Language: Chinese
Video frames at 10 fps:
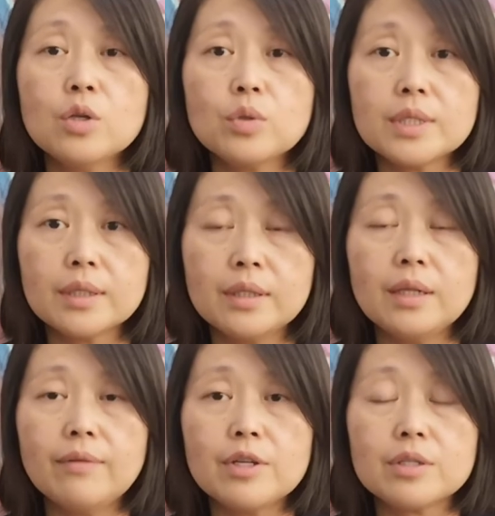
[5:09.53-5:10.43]
所以这个地
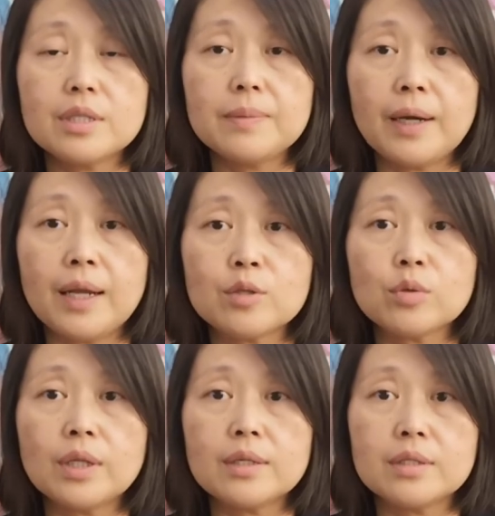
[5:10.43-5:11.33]
理位置基本上来
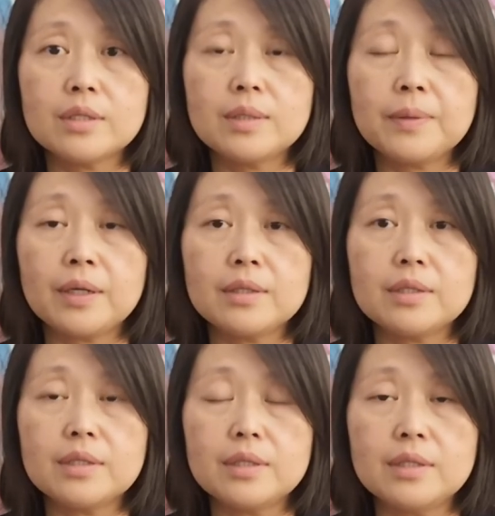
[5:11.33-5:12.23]
说呢，基本上以
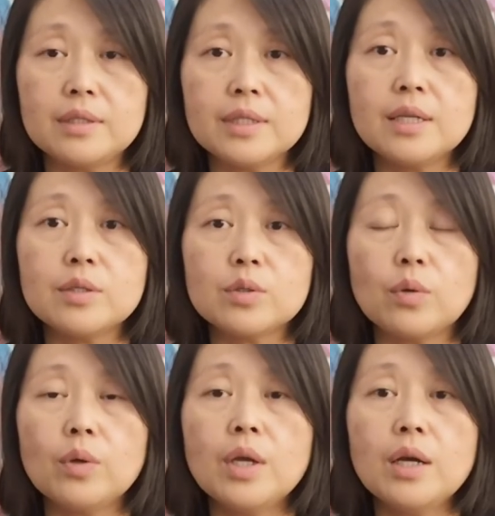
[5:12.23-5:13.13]
这
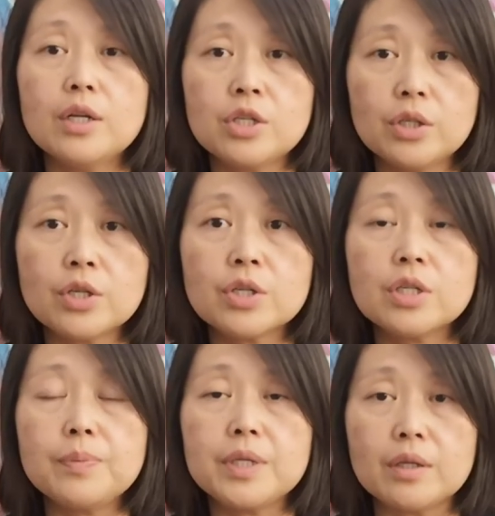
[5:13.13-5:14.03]
种设
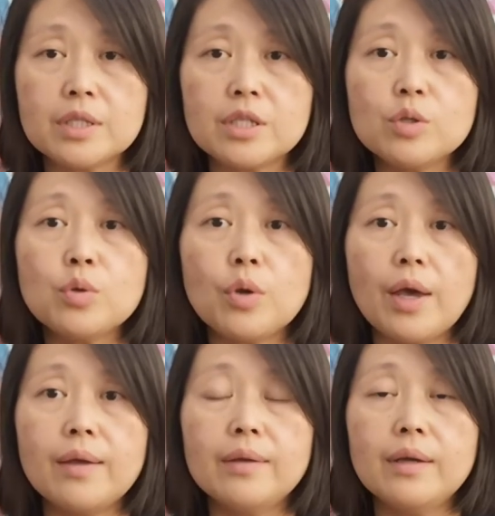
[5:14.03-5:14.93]
施比较齐全
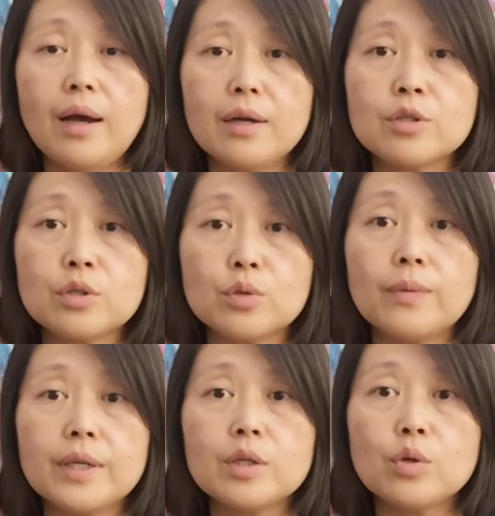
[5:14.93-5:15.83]
啊，是作
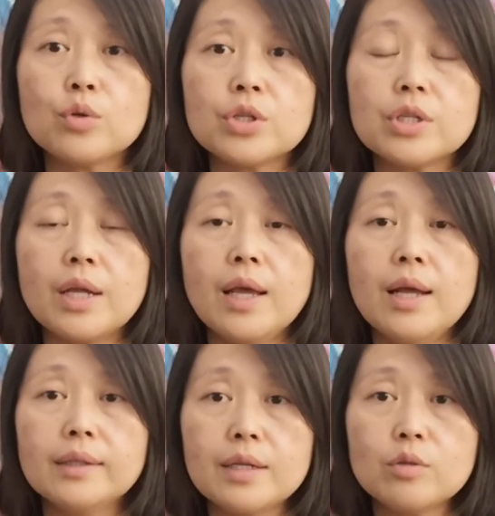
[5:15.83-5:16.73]
为一个优势。
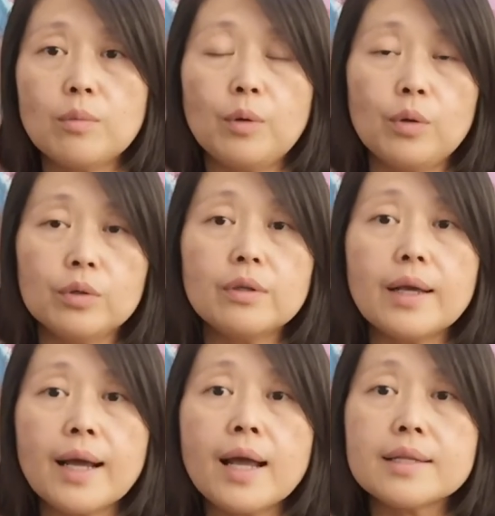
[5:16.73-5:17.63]
但是我们回过头
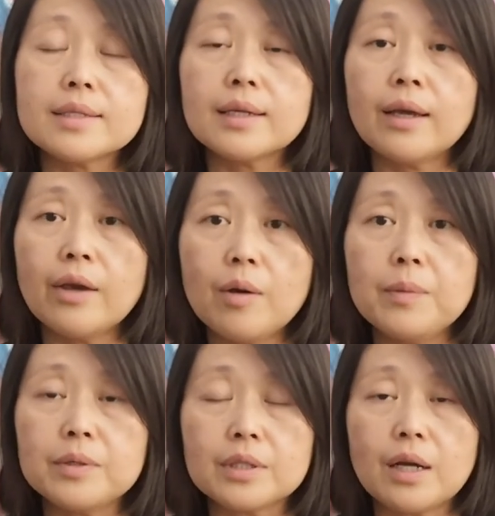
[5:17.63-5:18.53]
来看这个
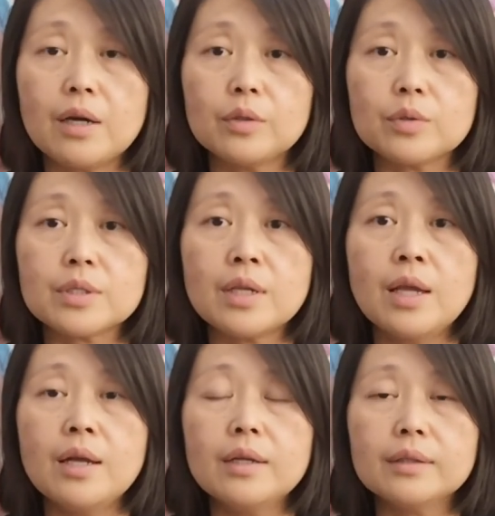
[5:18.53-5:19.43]
Helmond Condos，
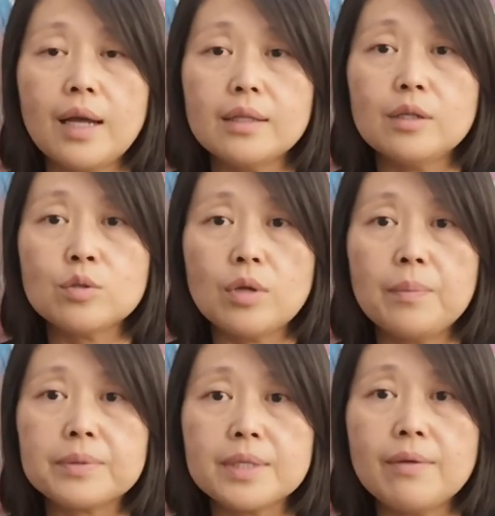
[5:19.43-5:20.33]
它呢虽
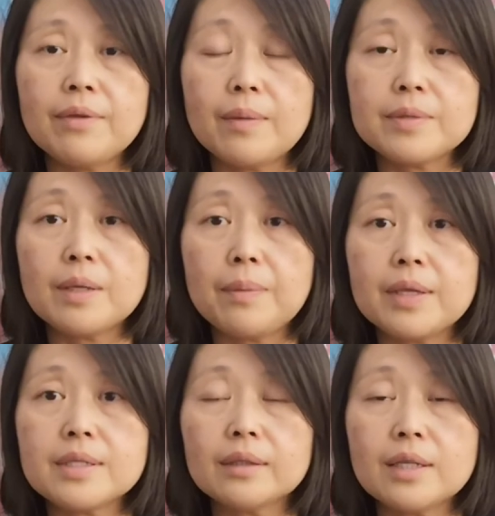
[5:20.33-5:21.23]
然不在 VMC
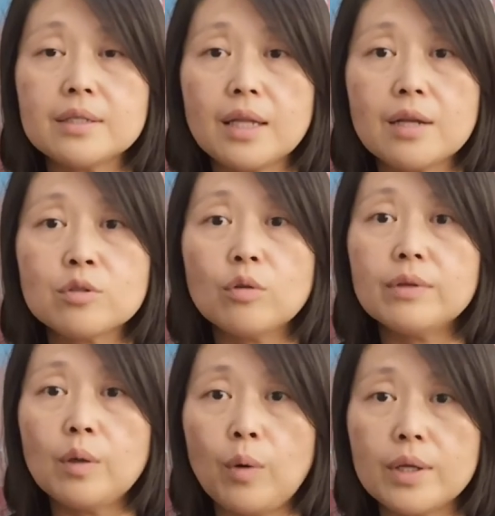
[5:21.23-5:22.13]
边上，但是它周
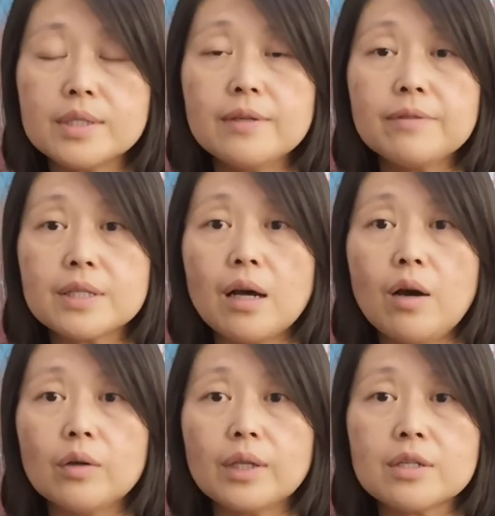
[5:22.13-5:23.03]
围的环境非常
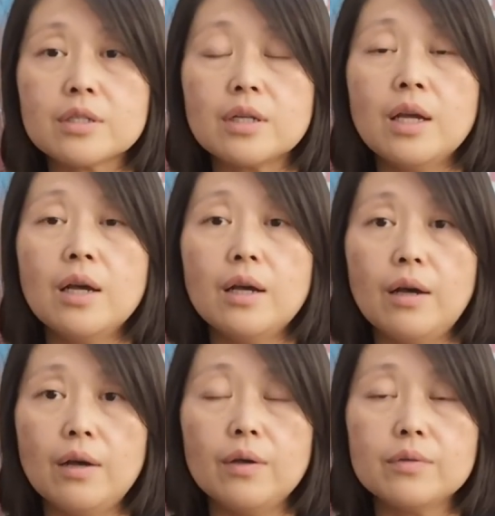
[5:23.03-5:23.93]
好，它是
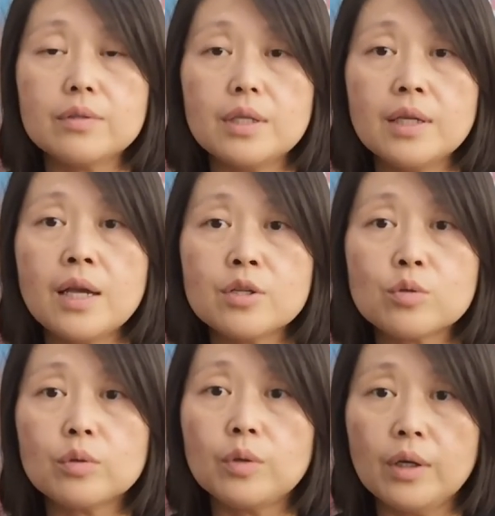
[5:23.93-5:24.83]
呃应该
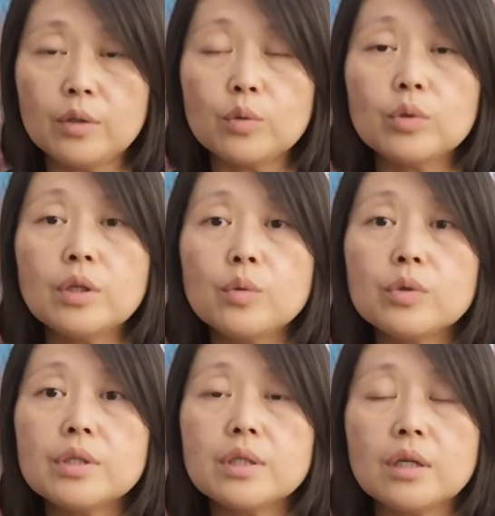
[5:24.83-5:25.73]
是说有很多的
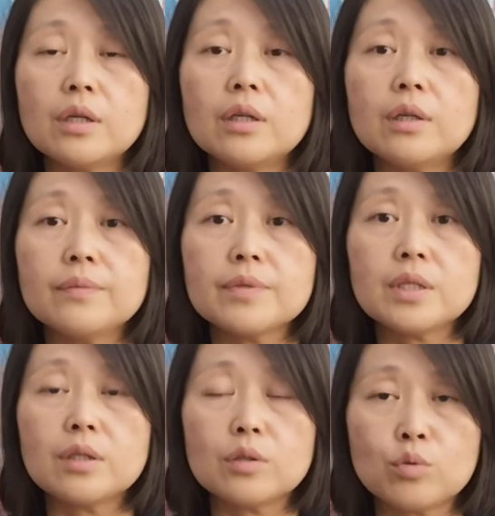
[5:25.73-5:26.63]
绿地和
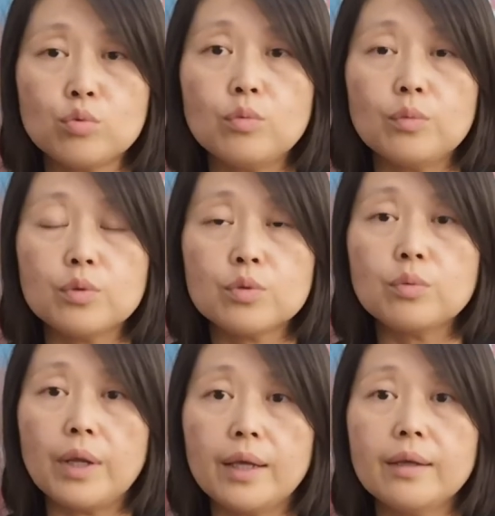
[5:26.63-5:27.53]
这个树
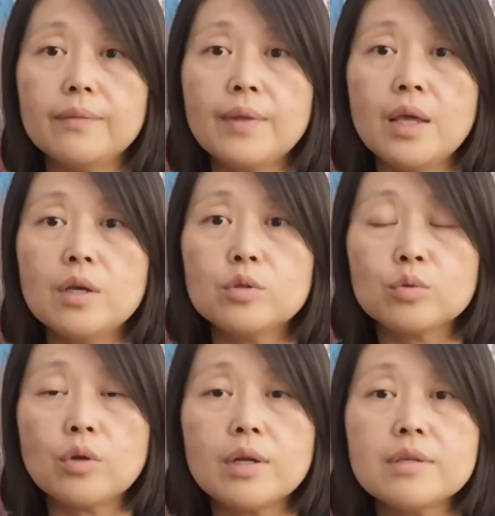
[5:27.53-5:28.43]
树林，就
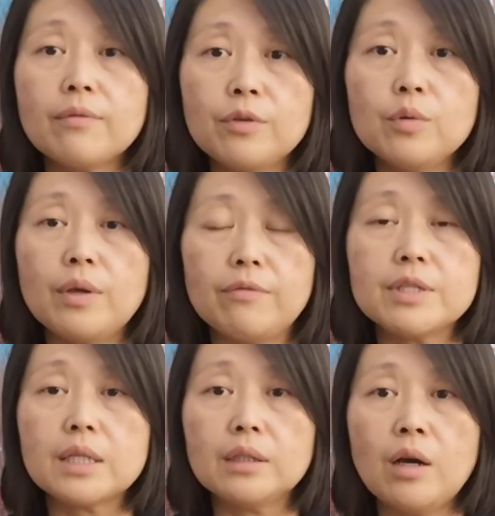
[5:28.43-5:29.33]
是说而且 view 也
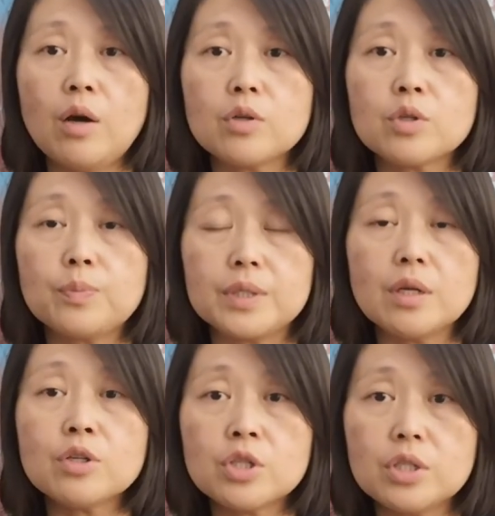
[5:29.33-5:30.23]
非常的好，比
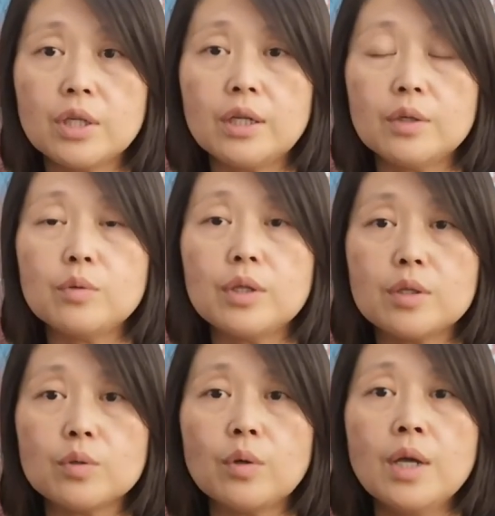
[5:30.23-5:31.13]
较适合于
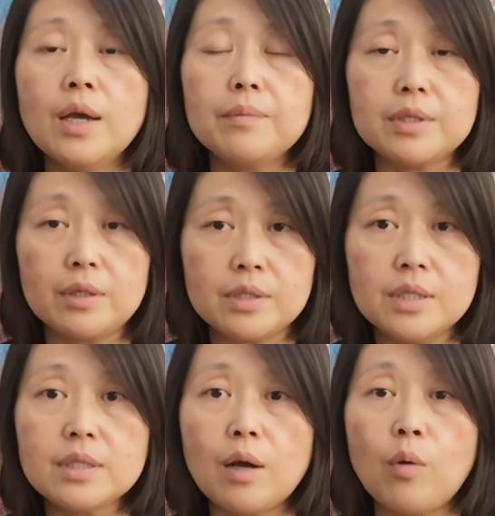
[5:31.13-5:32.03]
那种比较
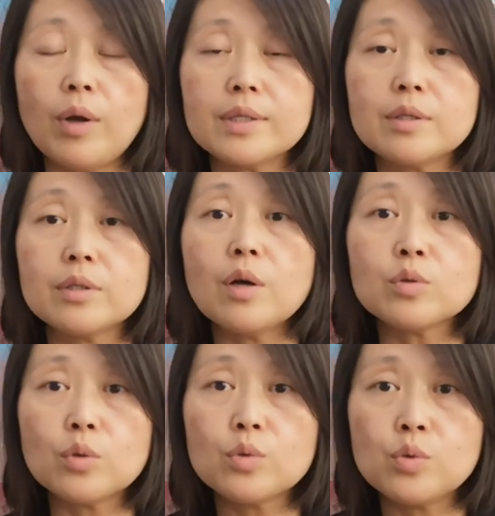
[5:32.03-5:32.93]
欣赏环境、
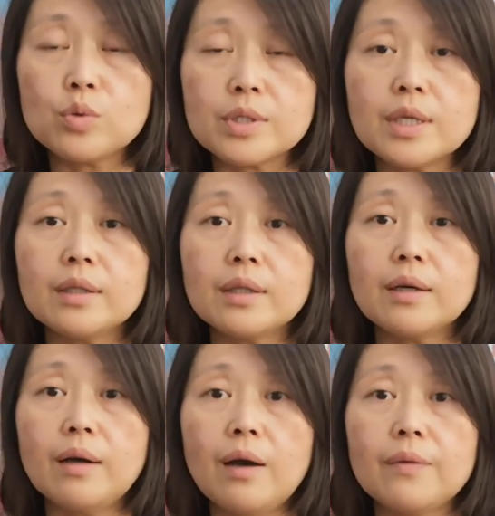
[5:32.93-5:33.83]
闹中取静的
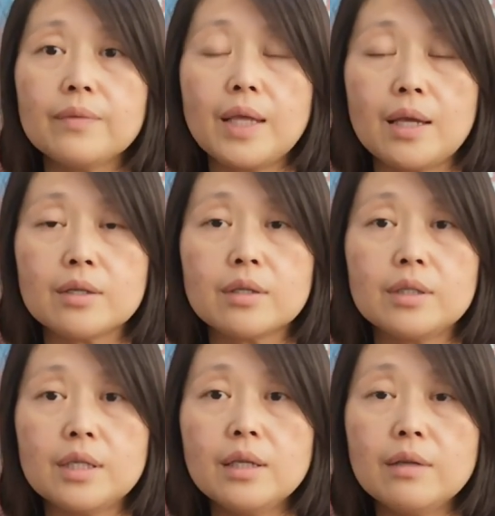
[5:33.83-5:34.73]
啊。也
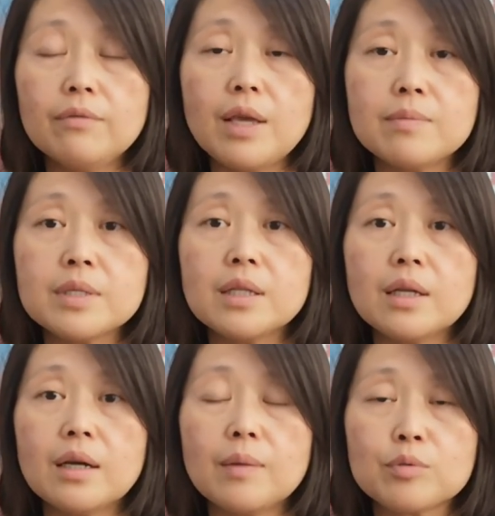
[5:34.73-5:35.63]
离 VMC
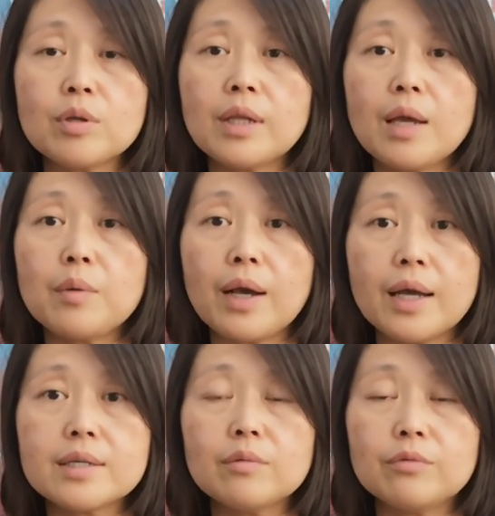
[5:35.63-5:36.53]
呢也不算太远，
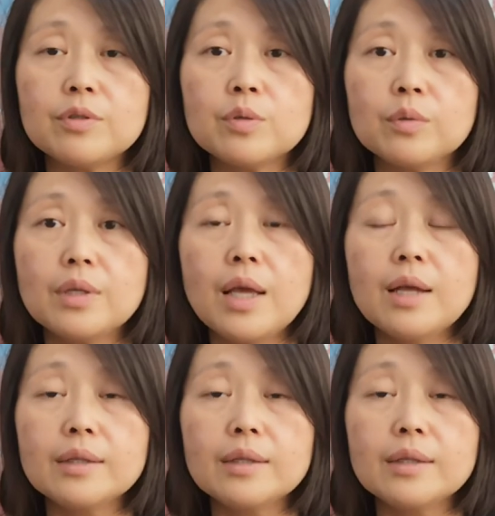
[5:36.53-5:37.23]
开车五分钟。